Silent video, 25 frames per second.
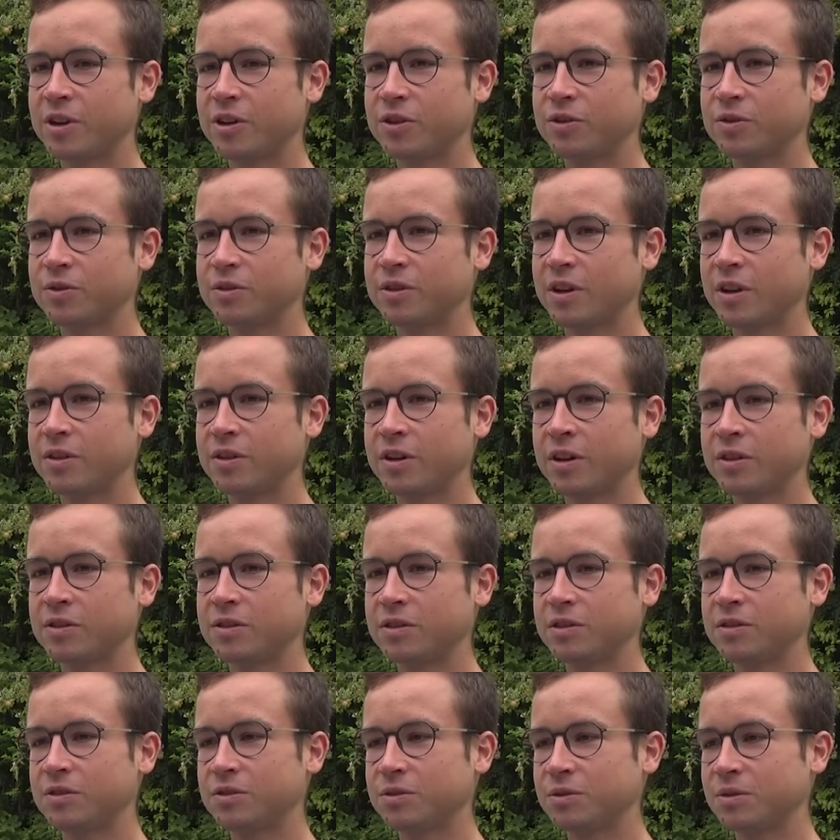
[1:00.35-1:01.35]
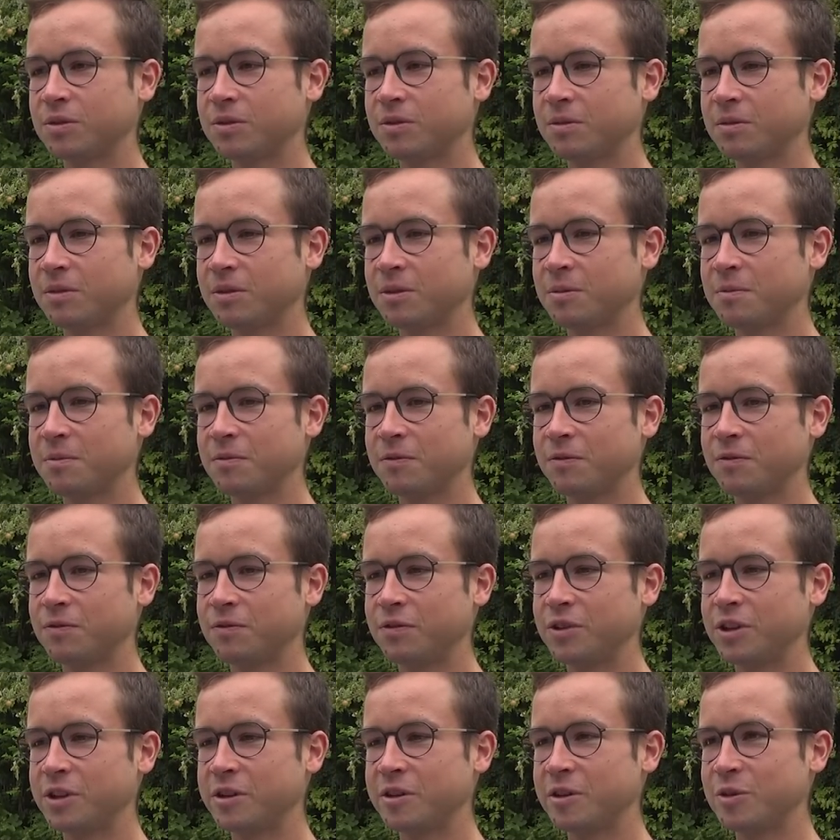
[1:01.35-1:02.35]
Also da dachte ich so, ähm,
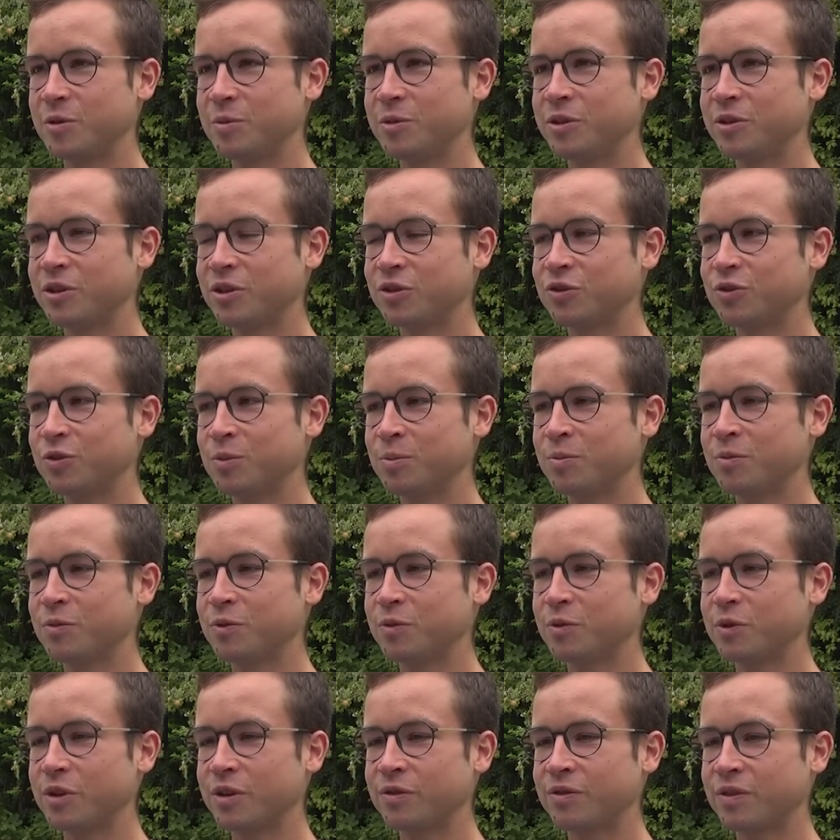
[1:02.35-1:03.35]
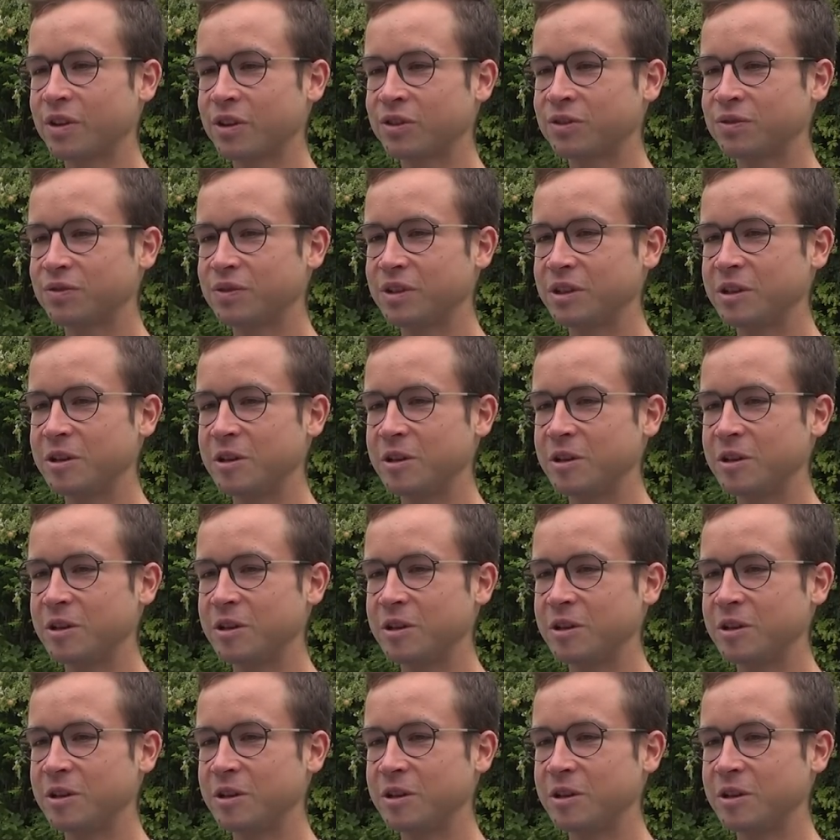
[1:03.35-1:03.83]
vier Kilometer schwimmen oder fast vier